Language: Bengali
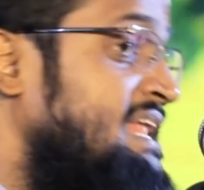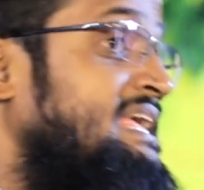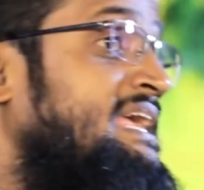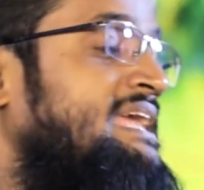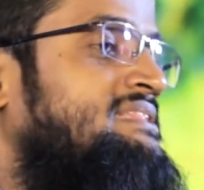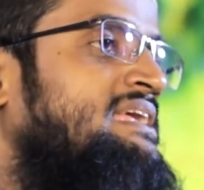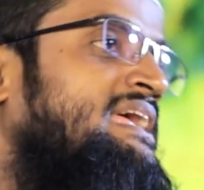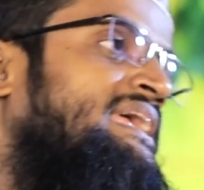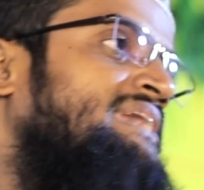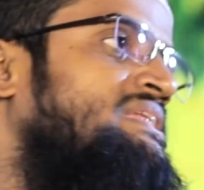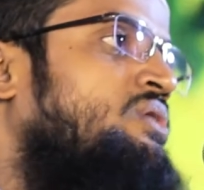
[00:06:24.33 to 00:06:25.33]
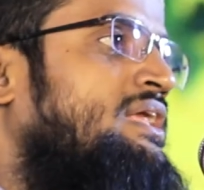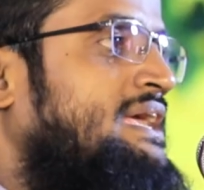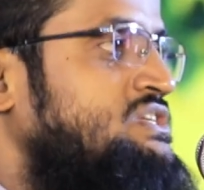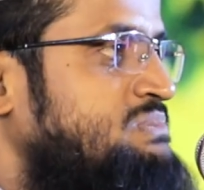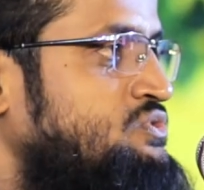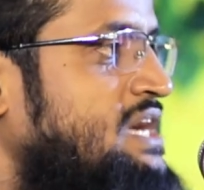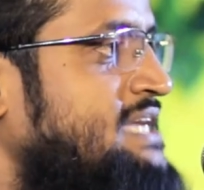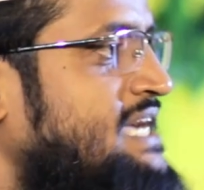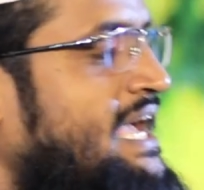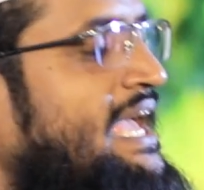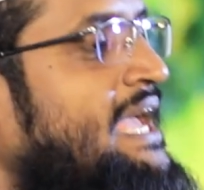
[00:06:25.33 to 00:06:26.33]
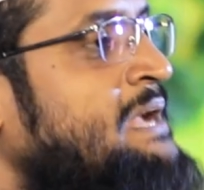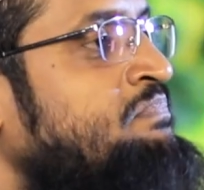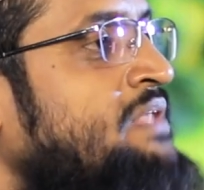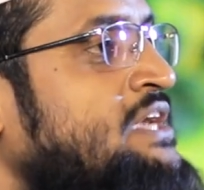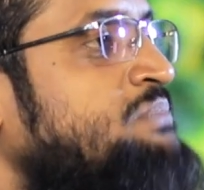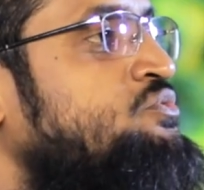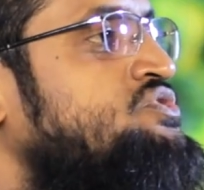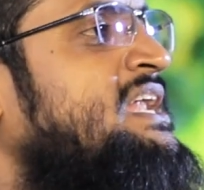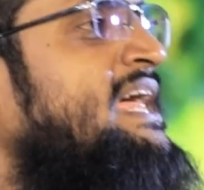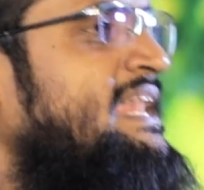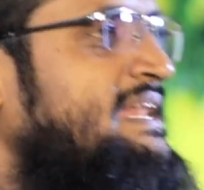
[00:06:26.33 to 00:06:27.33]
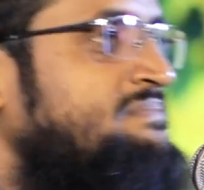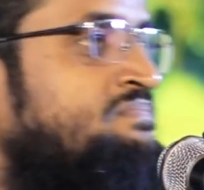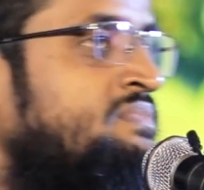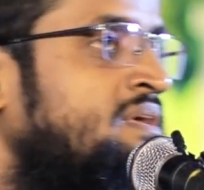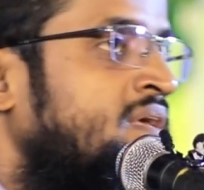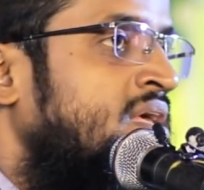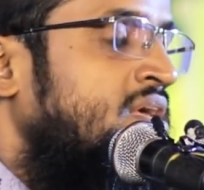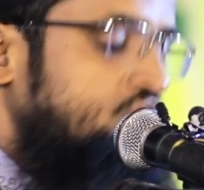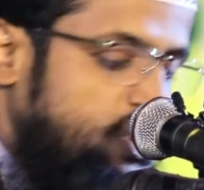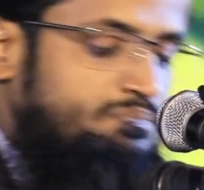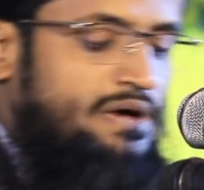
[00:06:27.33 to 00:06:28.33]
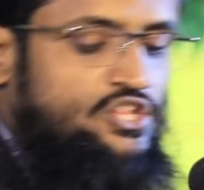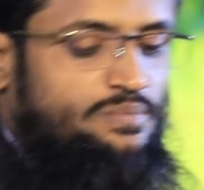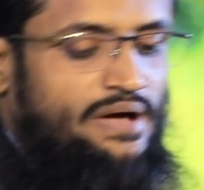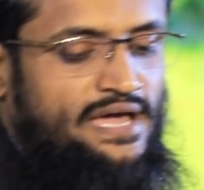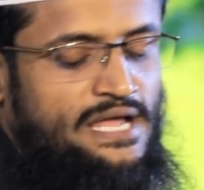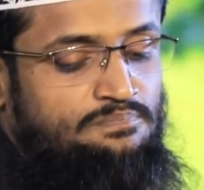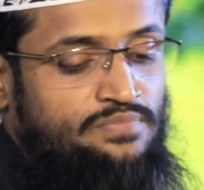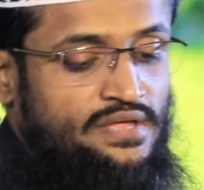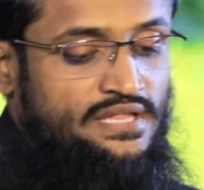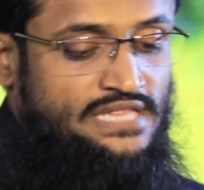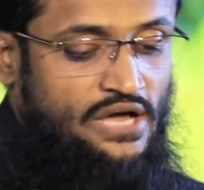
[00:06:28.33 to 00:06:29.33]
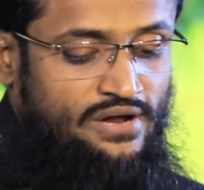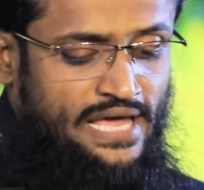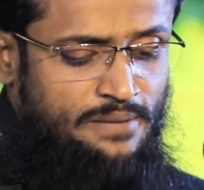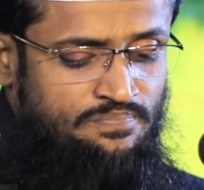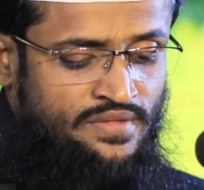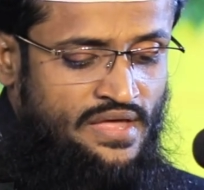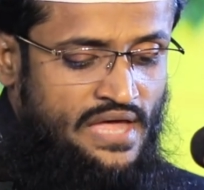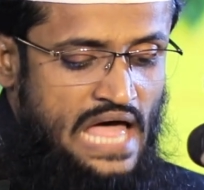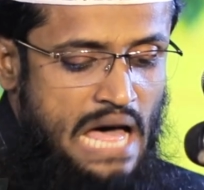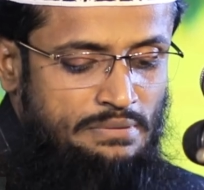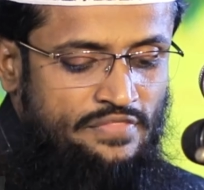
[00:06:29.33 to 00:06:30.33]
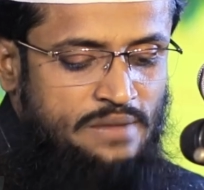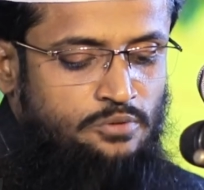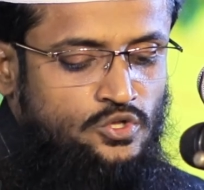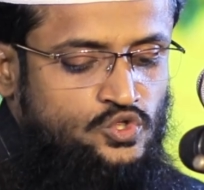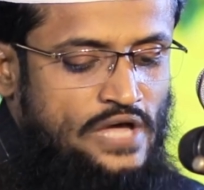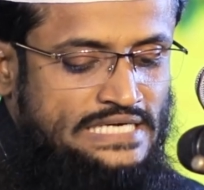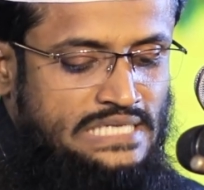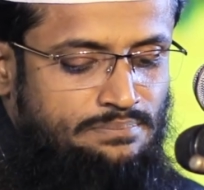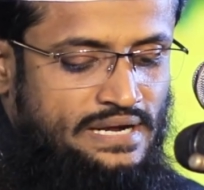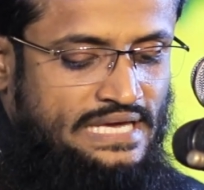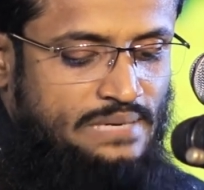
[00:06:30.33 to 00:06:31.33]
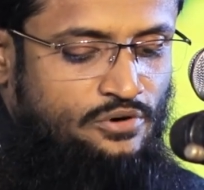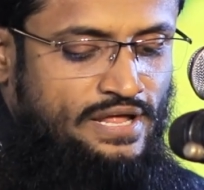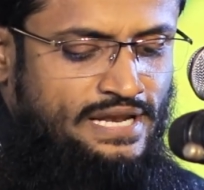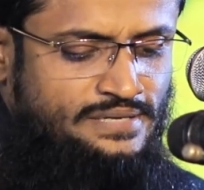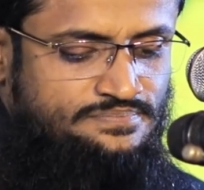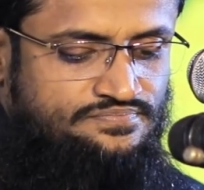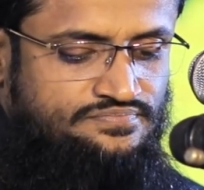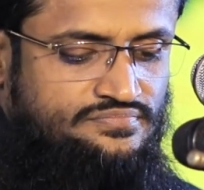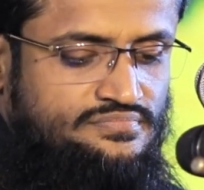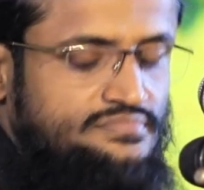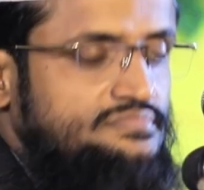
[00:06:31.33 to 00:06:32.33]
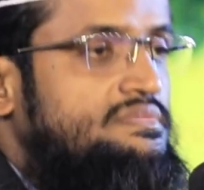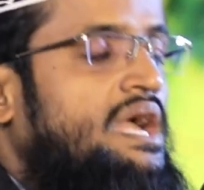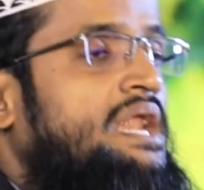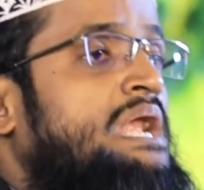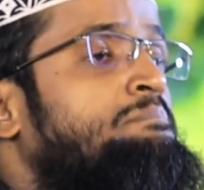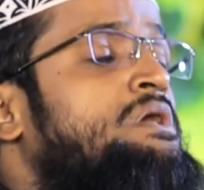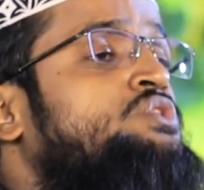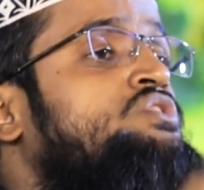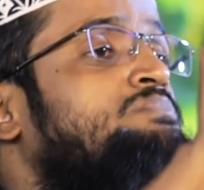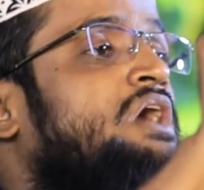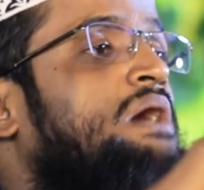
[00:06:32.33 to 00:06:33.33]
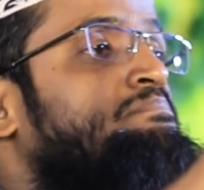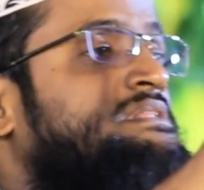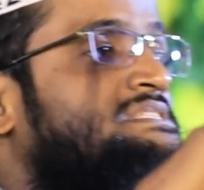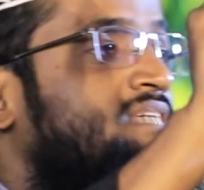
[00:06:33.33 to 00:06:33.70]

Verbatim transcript: নেন ইঙ্গিত ইঙ্গিতে অনেক কিছু বোঝা যায় একটু বুঝে নেন সম্মানিত ভাইয়েরা তাহলে আমাদের বন্ধু এক নাম্বার কে বলেন নাম্বার দুই মোহাম্মদ